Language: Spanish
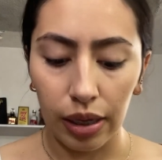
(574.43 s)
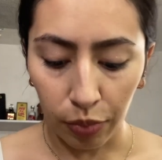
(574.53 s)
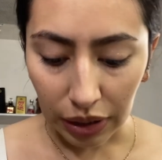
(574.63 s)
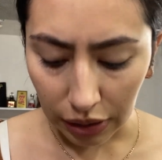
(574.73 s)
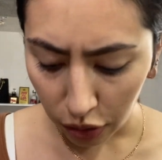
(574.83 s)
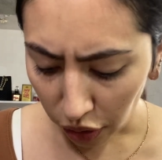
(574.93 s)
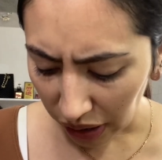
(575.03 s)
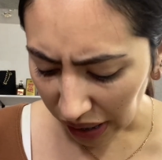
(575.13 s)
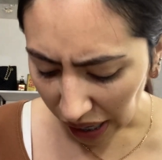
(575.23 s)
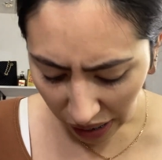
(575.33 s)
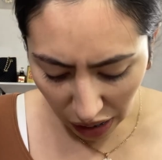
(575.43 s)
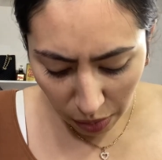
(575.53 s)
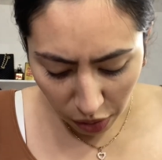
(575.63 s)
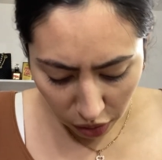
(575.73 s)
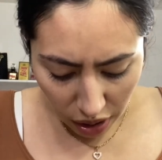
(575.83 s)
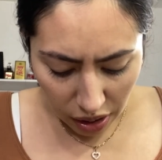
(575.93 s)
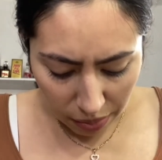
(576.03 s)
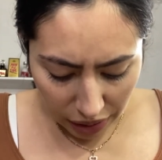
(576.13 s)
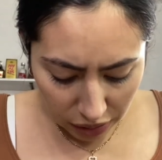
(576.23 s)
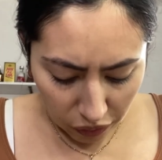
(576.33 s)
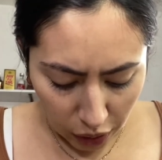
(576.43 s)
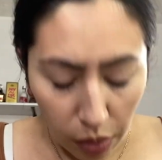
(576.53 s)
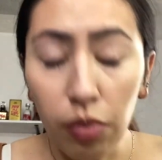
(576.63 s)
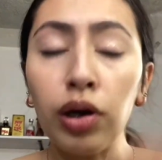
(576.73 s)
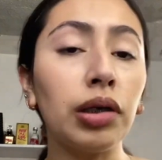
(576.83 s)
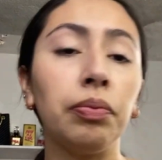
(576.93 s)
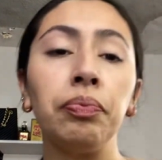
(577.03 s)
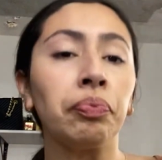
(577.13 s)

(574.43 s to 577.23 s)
Pues yo dije, ay, a lo mejor nada más fue como,